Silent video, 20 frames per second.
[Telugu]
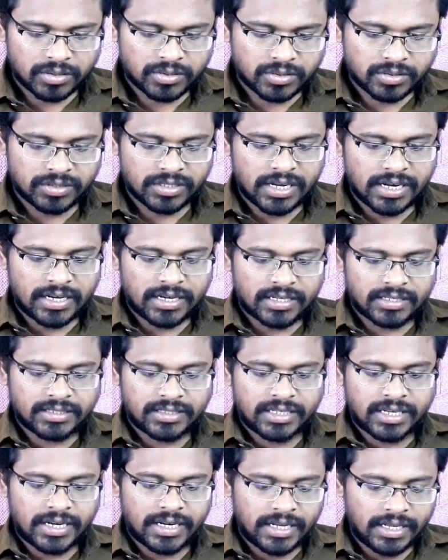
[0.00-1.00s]
సో దాన్ని టచ్
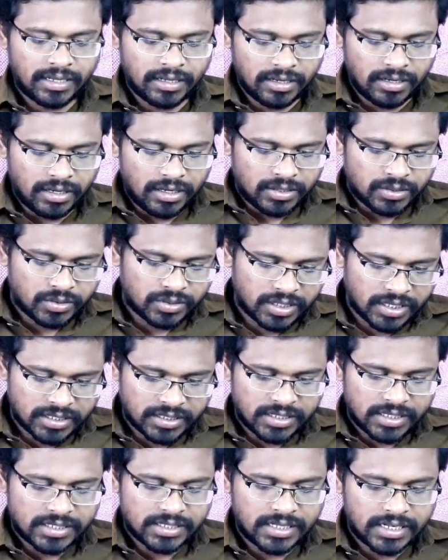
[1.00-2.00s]
చేయండి సో
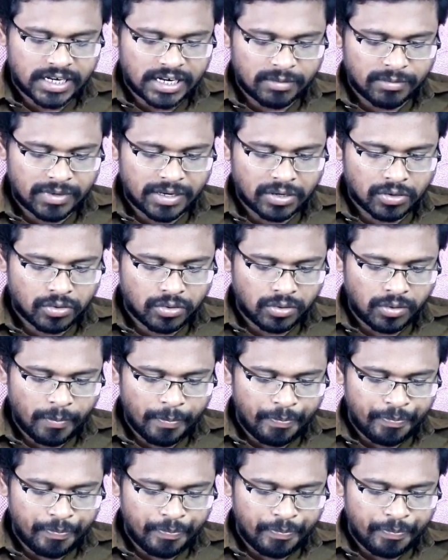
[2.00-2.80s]
టచ్ చేస్తే ఇక్కడ మనకు